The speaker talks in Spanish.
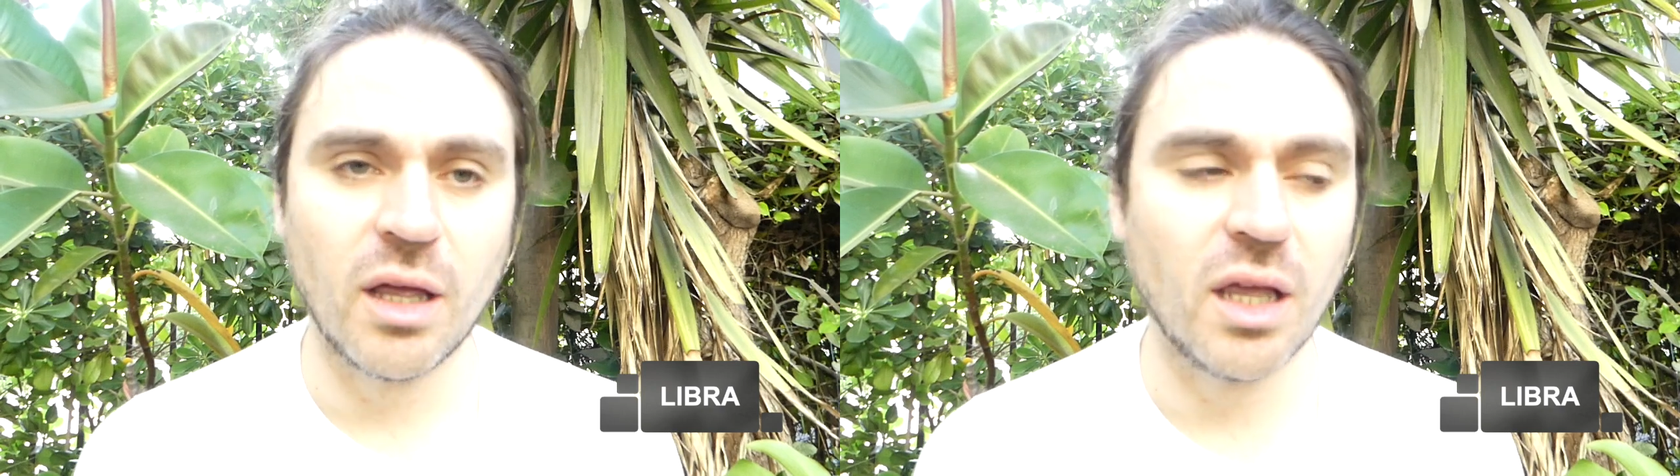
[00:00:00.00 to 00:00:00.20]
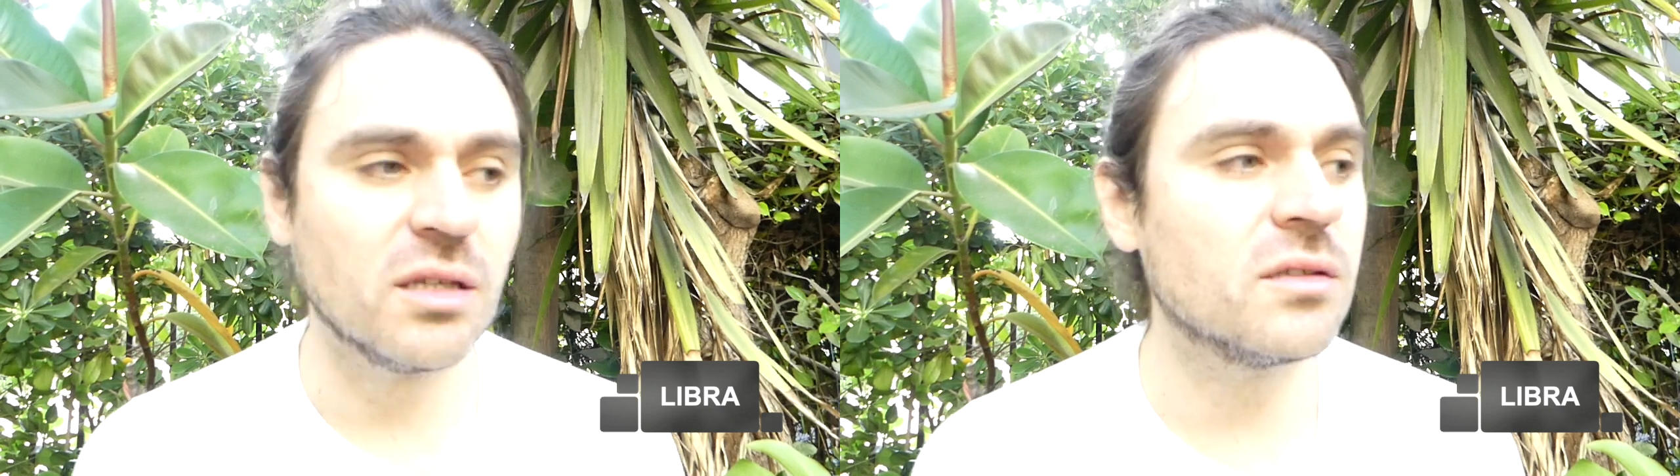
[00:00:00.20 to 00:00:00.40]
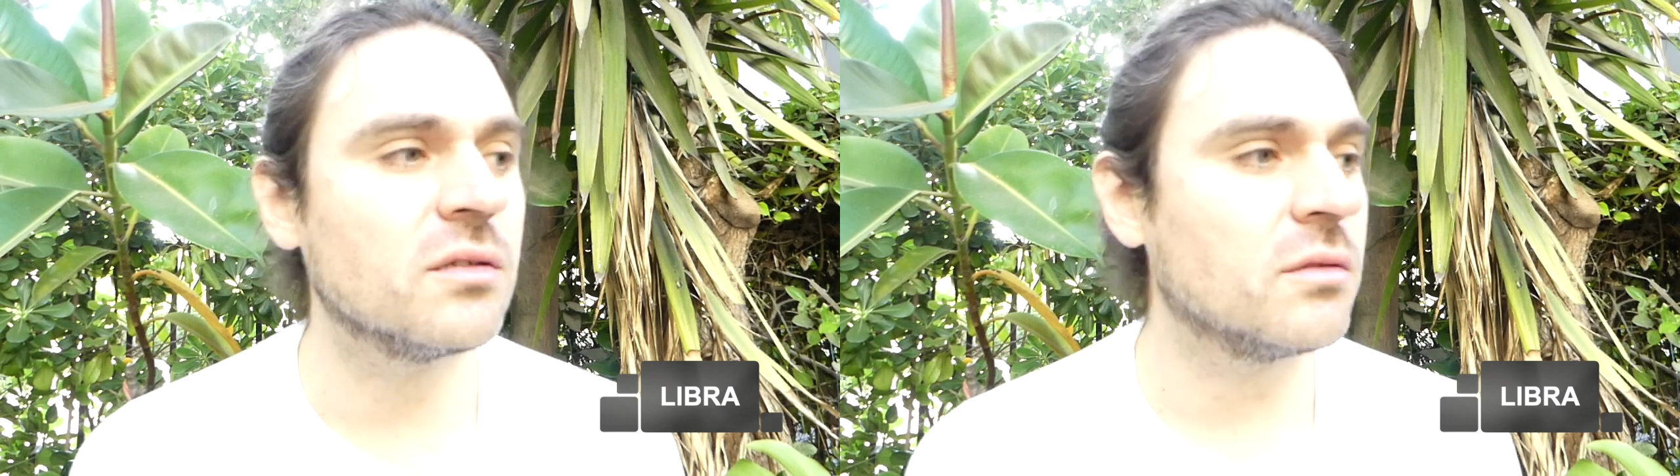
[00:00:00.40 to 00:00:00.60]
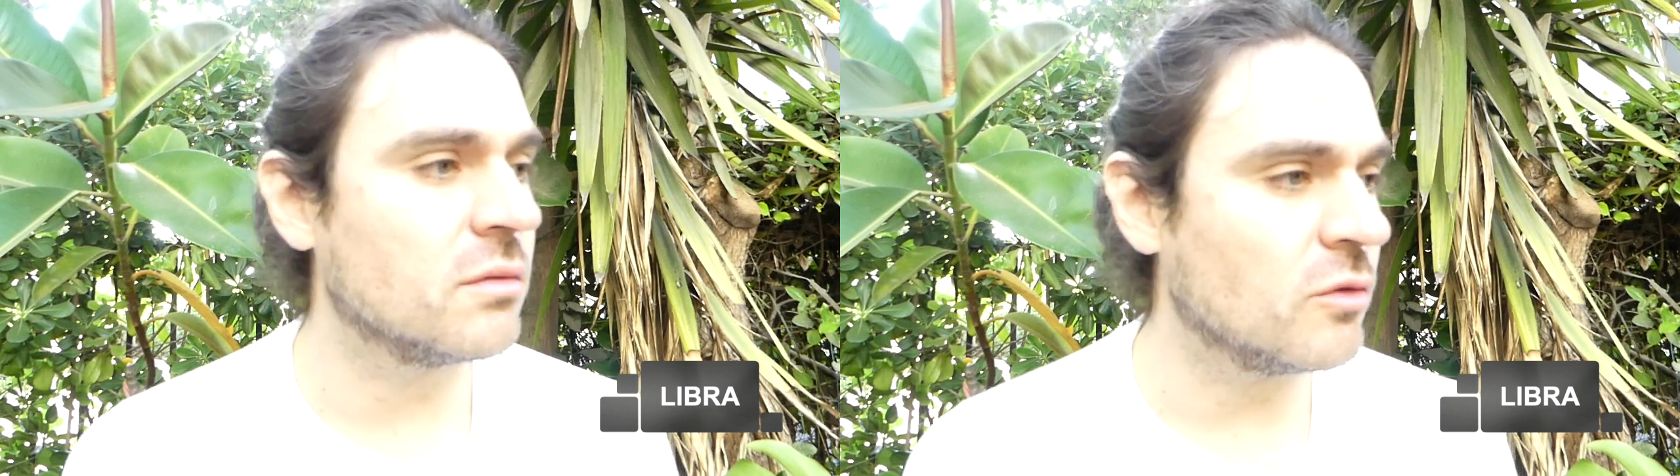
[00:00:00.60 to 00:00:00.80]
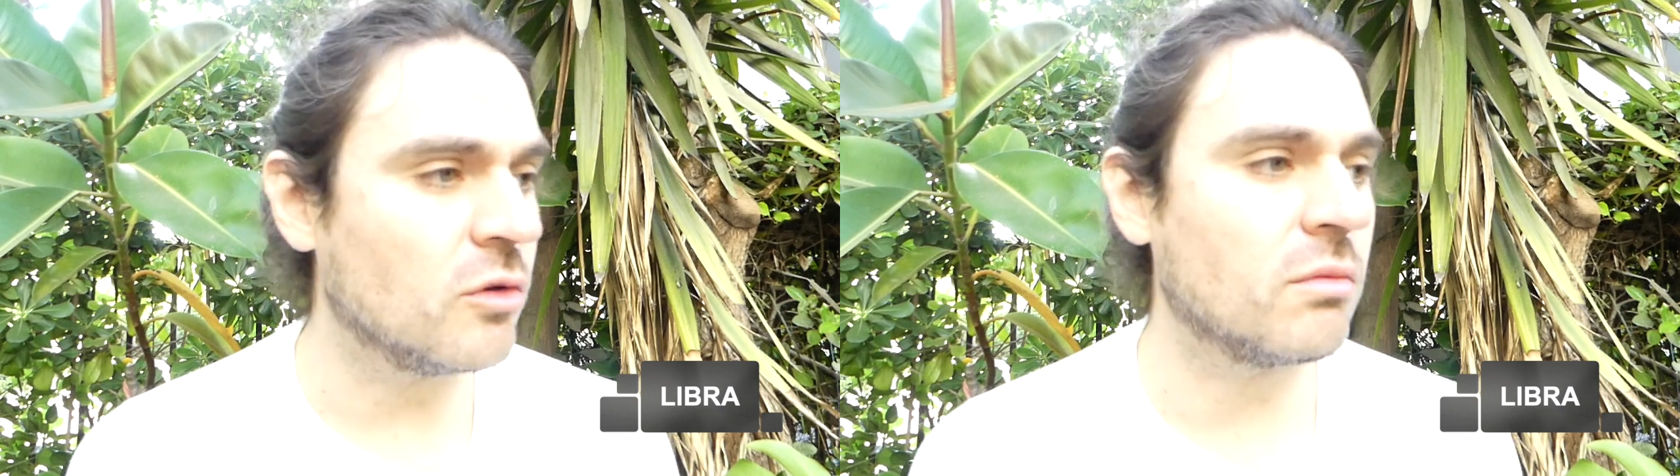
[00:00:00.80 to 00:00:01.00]
es
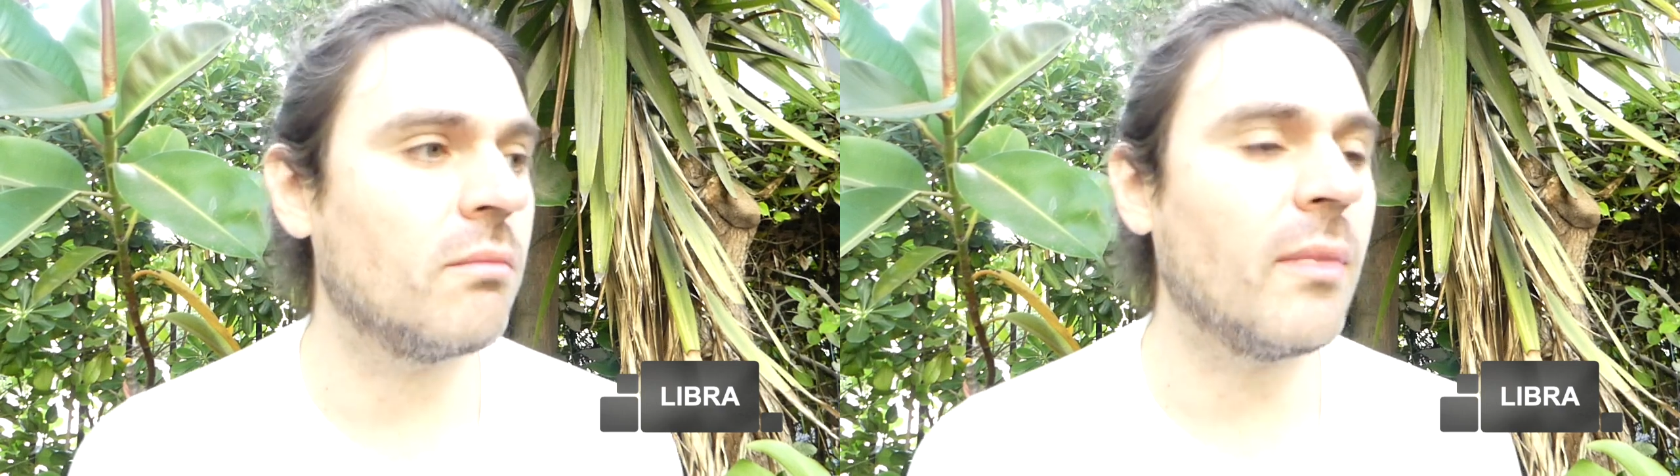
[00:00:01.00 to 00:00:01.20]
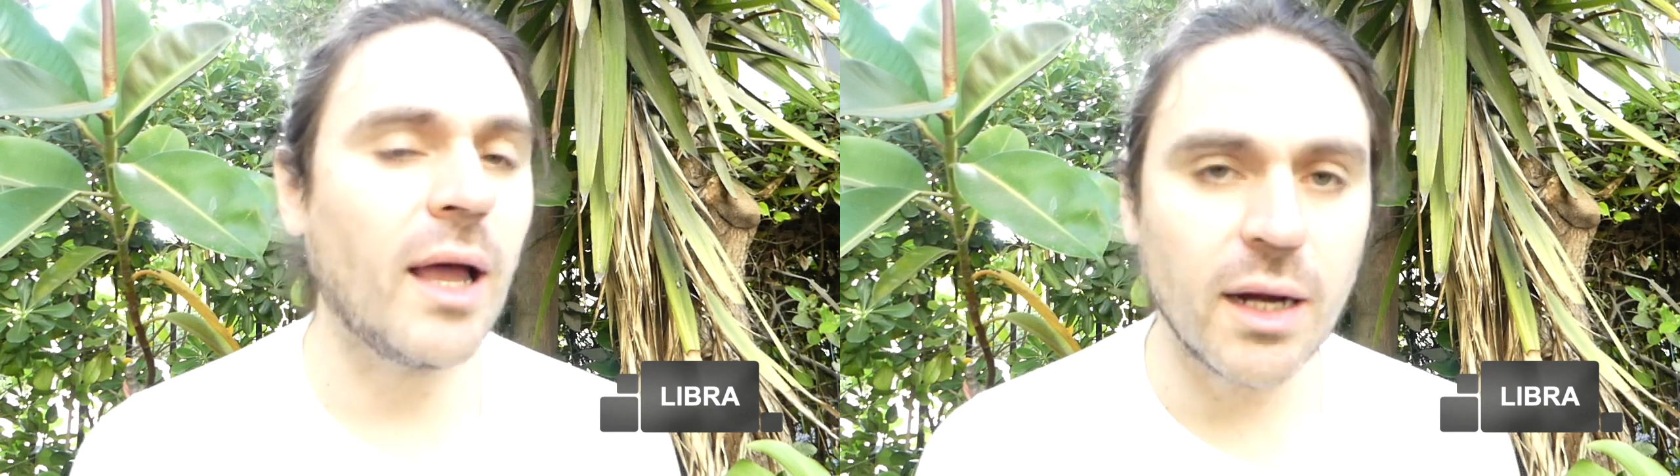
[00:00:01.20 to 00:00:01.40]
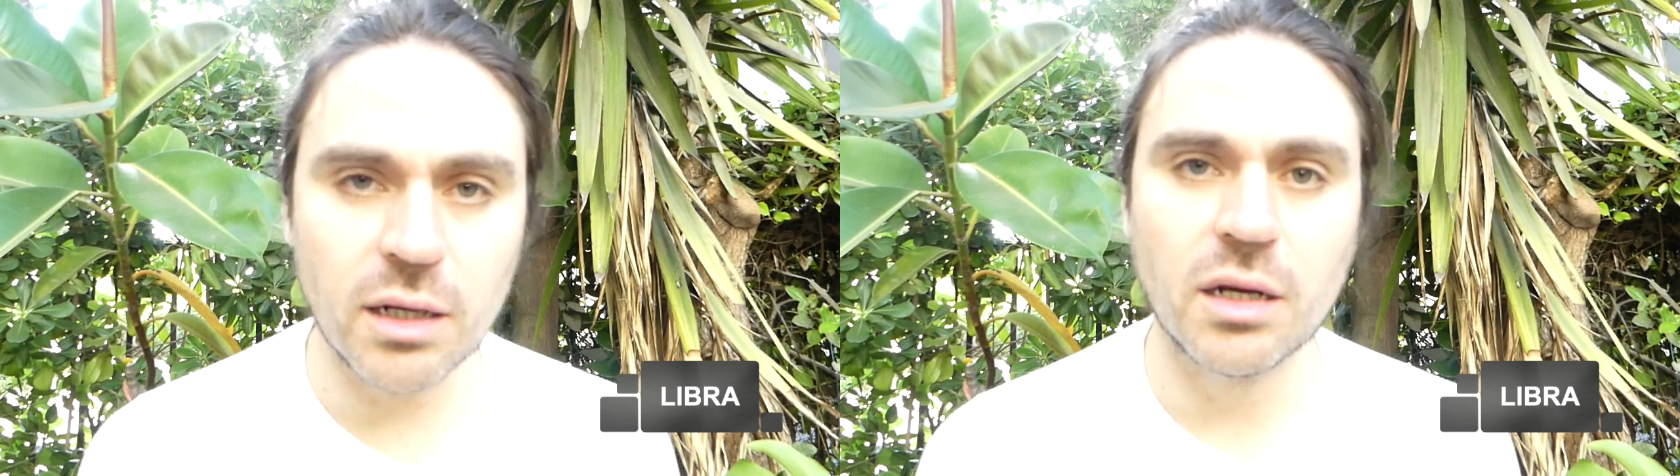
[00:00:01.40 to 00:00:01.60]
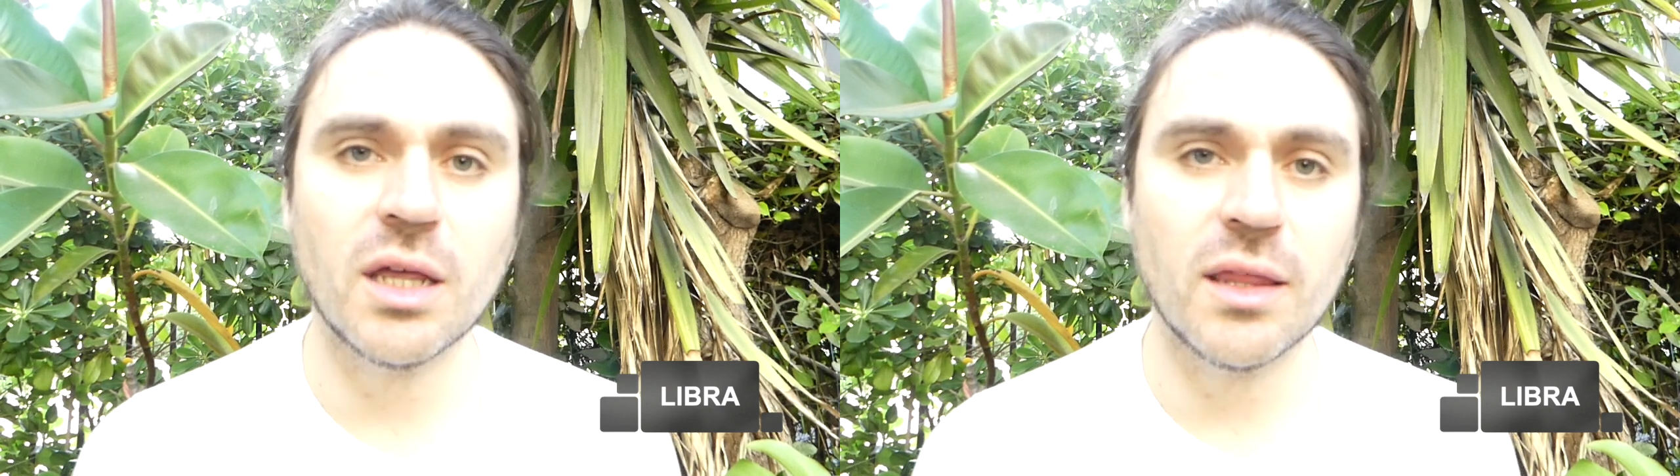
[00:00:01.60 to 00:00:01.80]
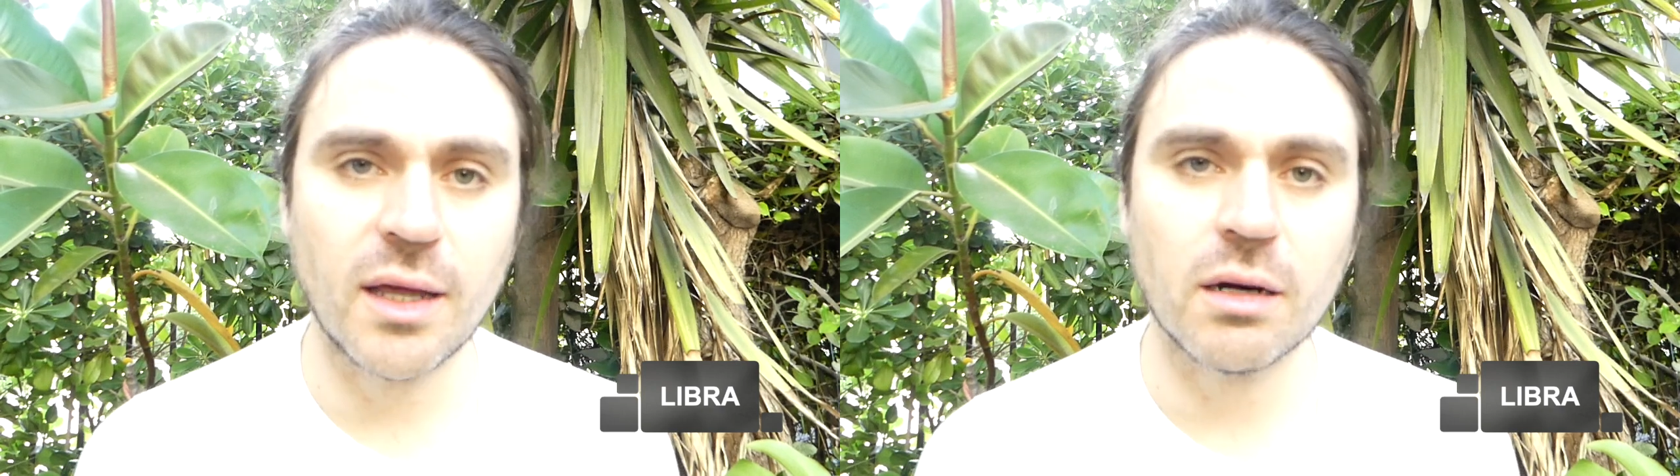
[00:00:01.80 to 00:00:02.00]
normal
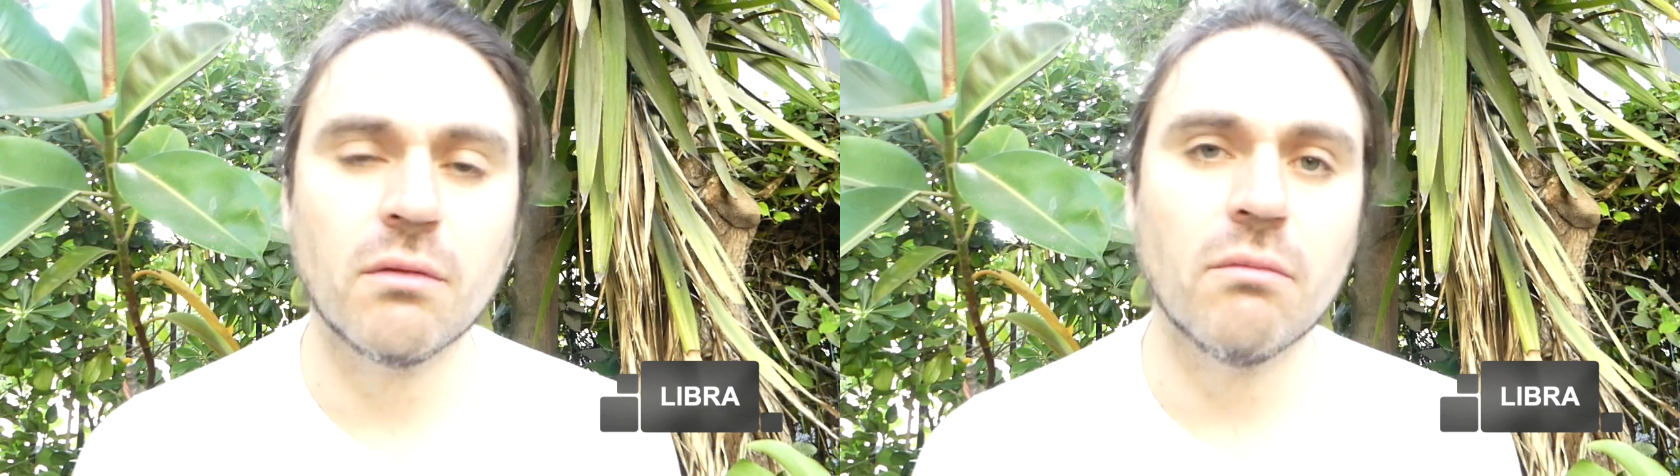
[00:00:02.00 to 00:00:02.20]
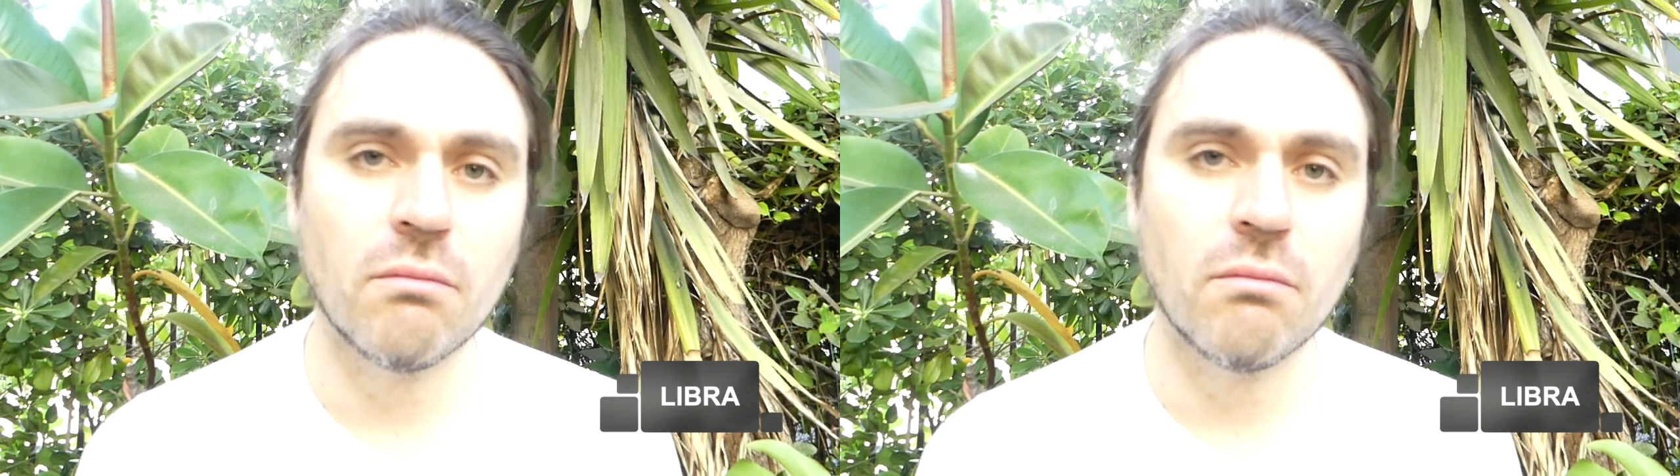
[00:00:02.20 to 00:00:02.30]
quedar